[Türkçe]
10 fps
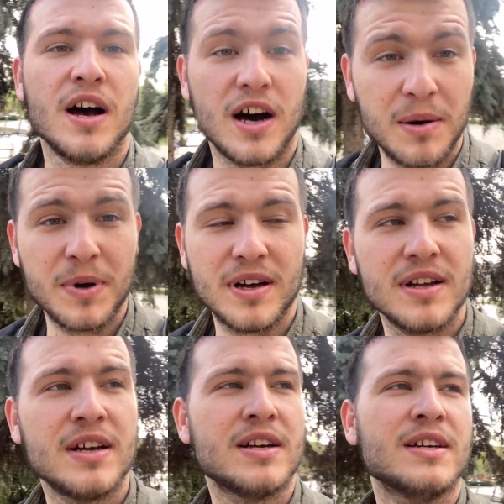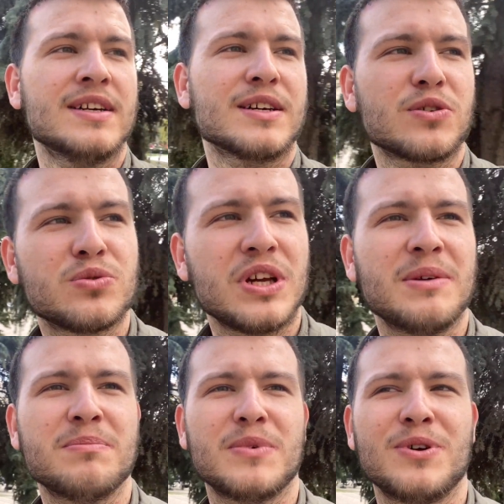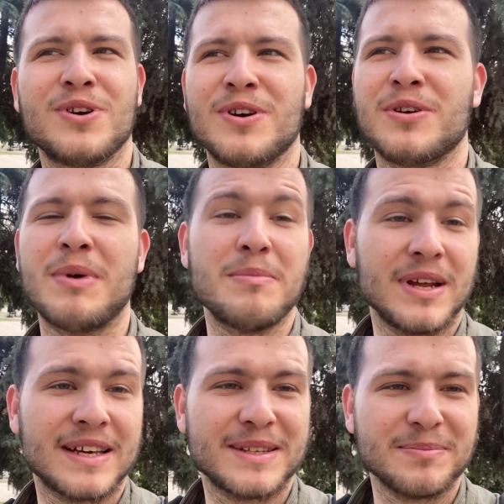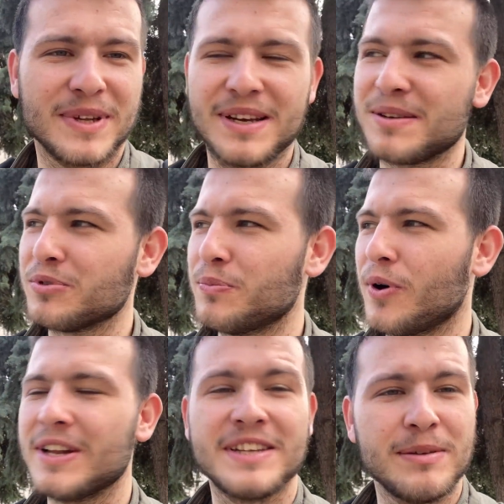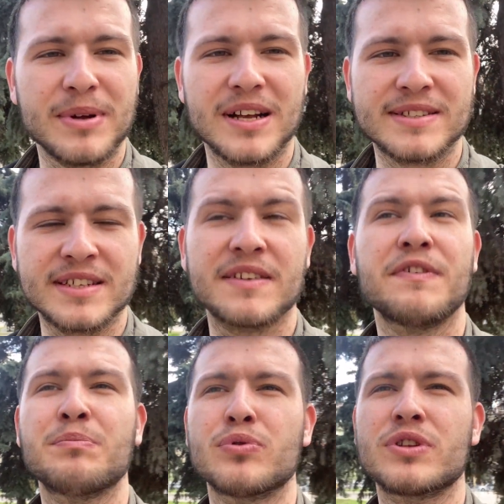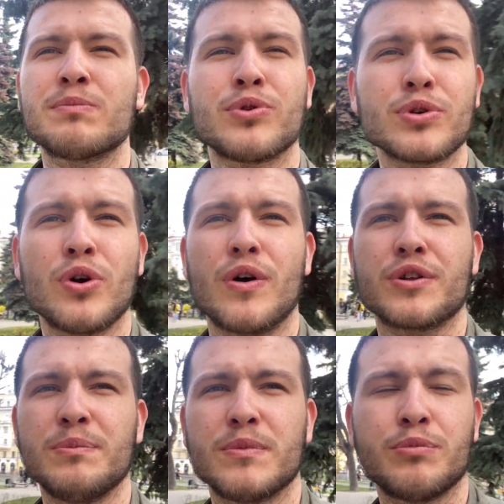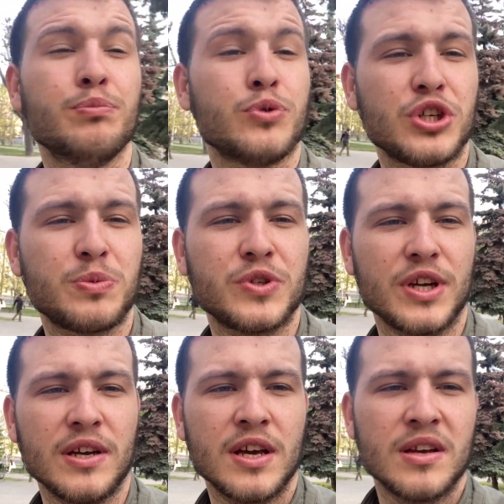Ama güzelim e, memleketimde bu böyle değil birazcık. Ve burada bunu gördüm. Bu müthiş bir şey.